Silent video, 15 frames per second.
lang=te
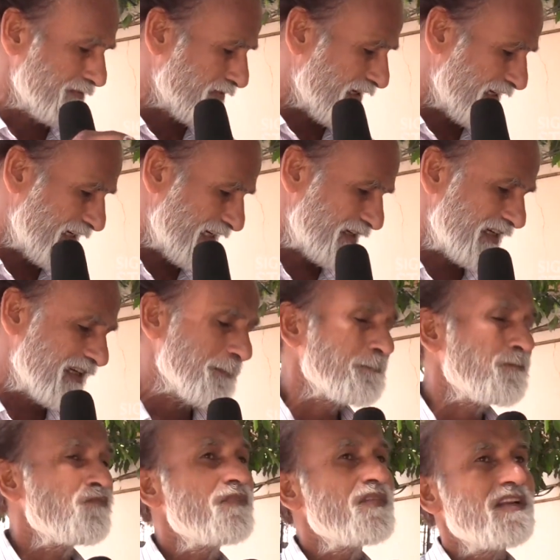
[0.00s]
బయలుకి
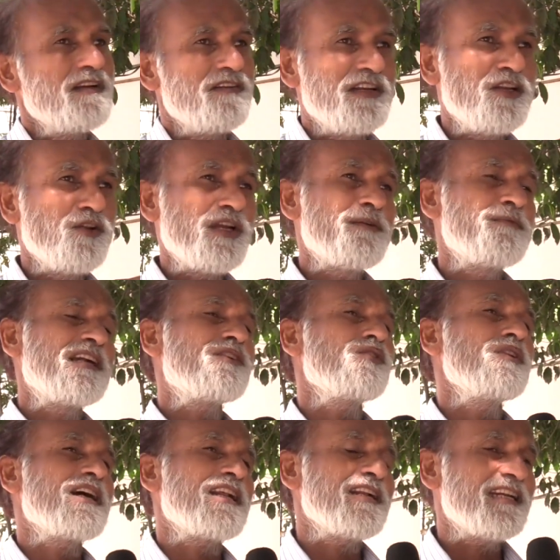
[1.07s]
వీళ్ళు
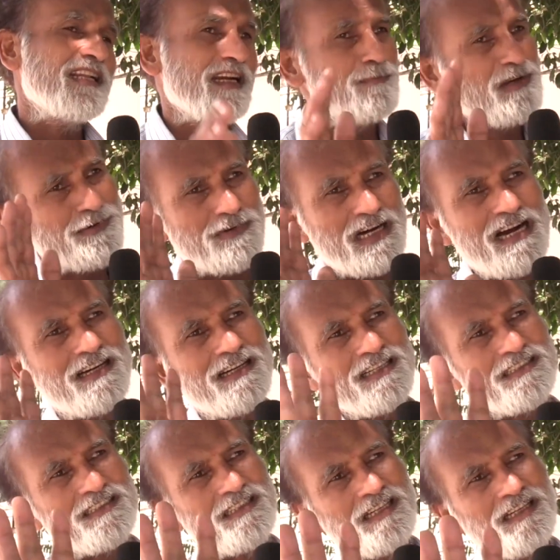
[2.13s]
ఏమంటున్నారంటే మేము
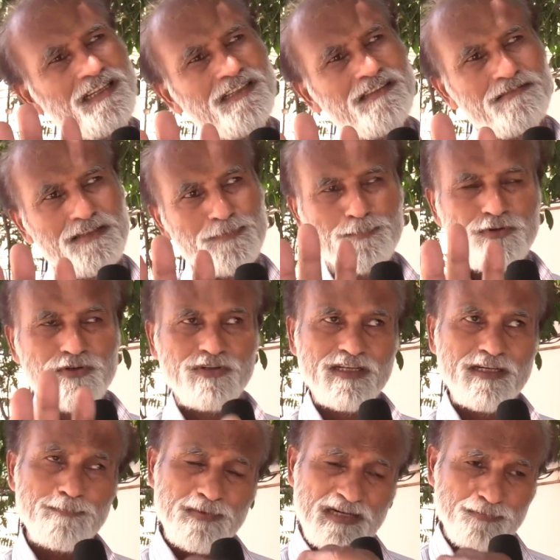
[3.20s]
కాంగ్రెస్కి ఇప్పుడు
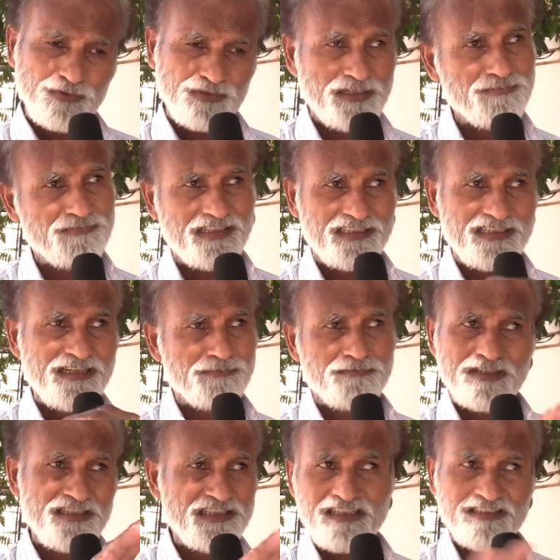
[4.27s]
ఈ ప్రభుత్వం అయితే
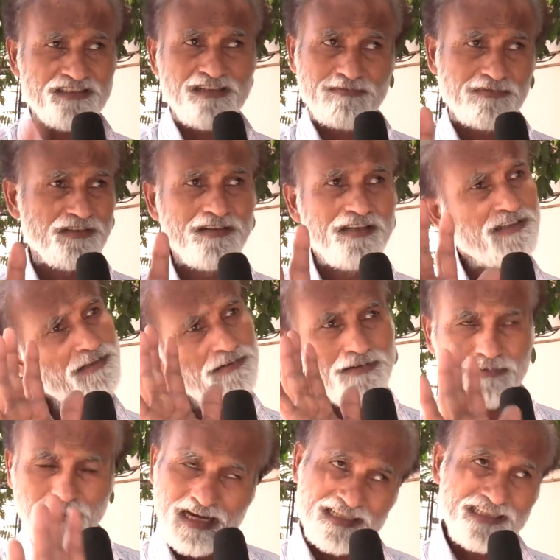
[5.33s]
తీసేస్తాం
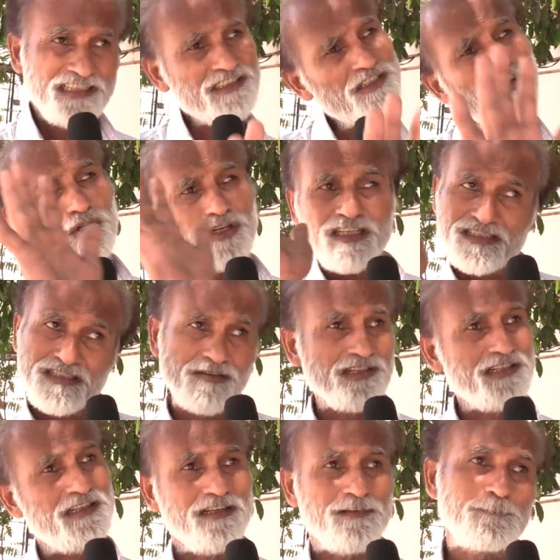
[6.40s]
కాంగ్రెస్కి
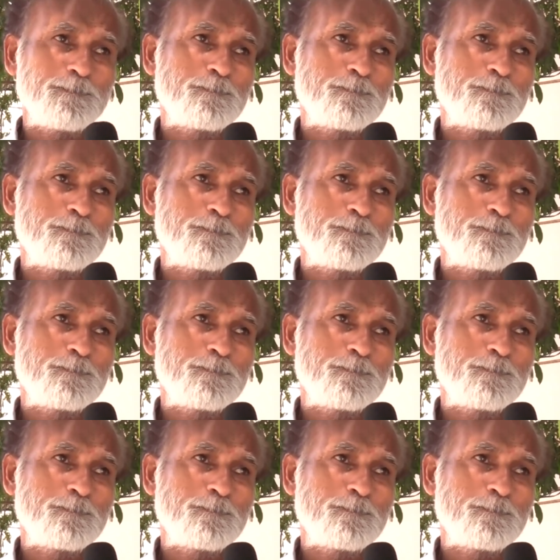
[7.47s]
ఓటేద్దామని